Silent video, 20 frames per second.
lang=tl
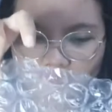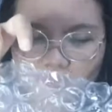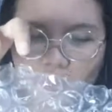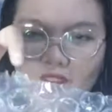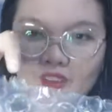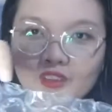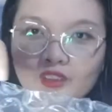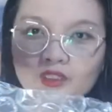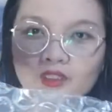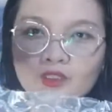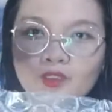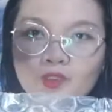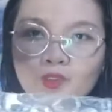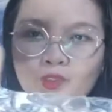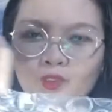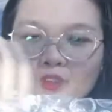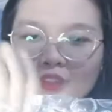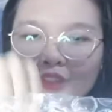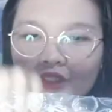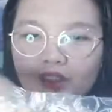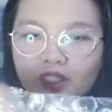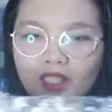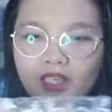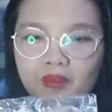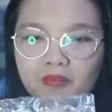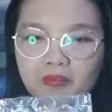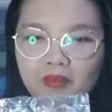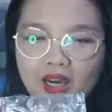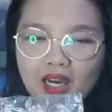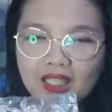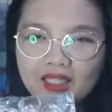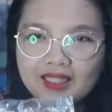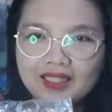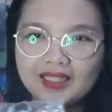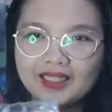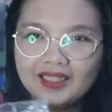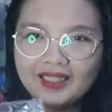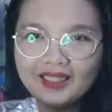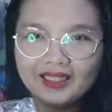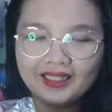oh, ang cute. Nakabag.
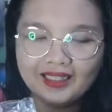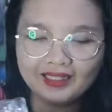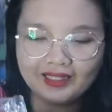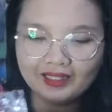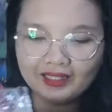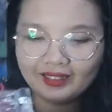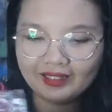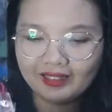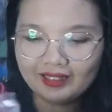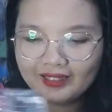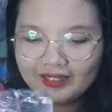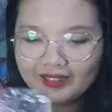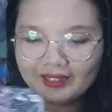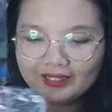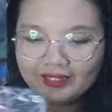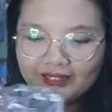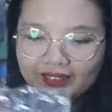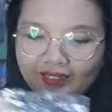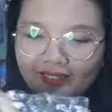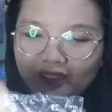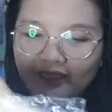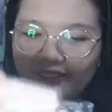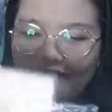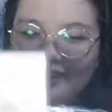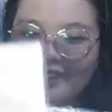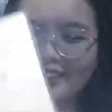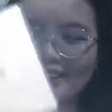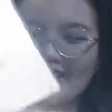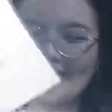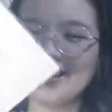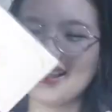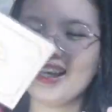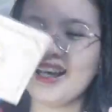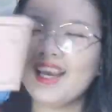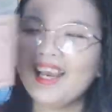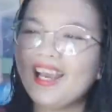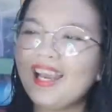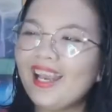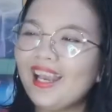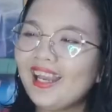So, oh my
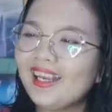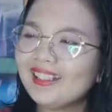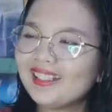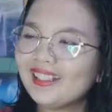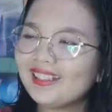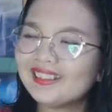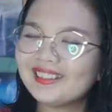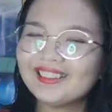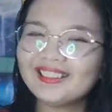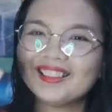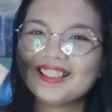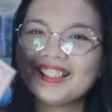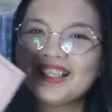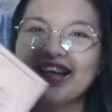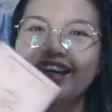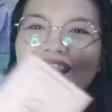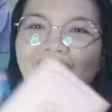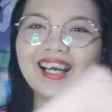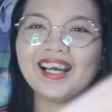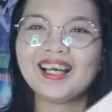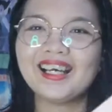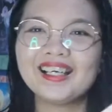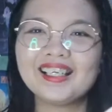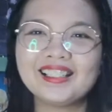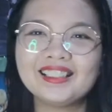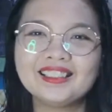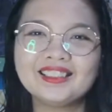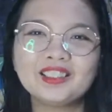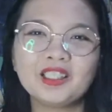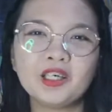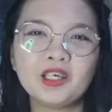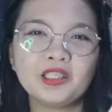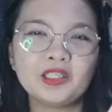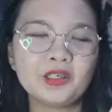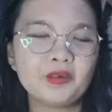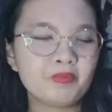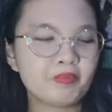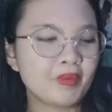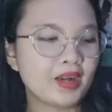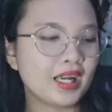God! Tada! So,
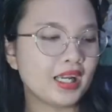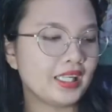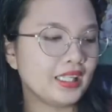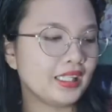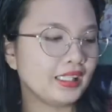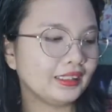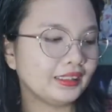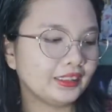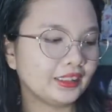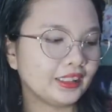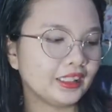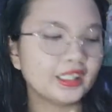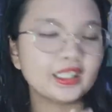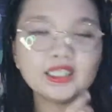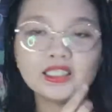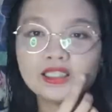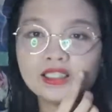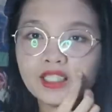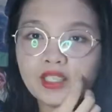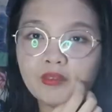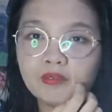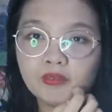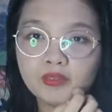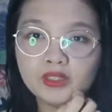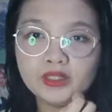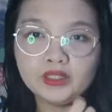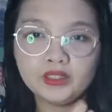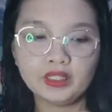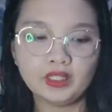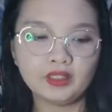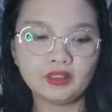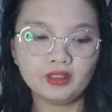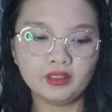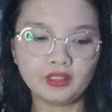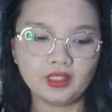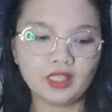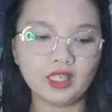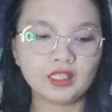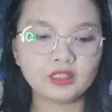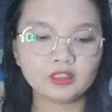yung palette sa card counter
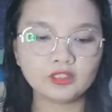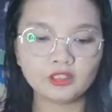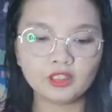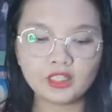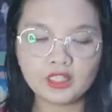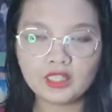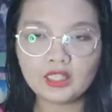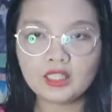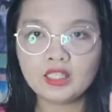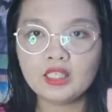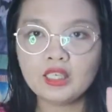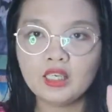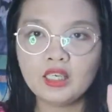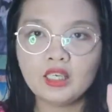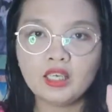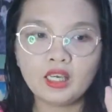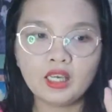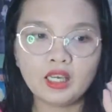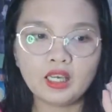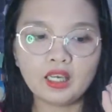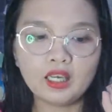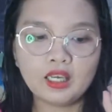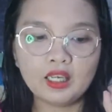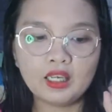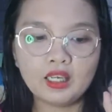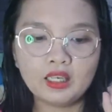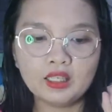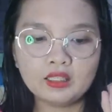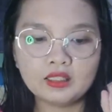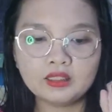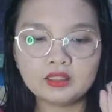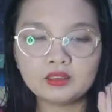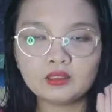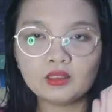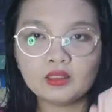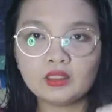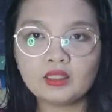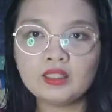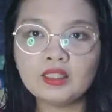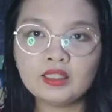Sakura. Actually,
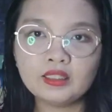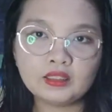uh,